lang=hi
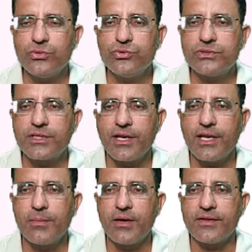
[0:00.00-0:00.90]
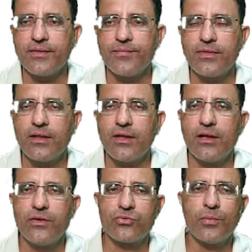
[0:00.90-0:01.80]
यूज़ करने के बाद
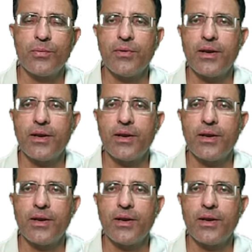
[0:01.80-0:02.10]
सॉफ्टवेयर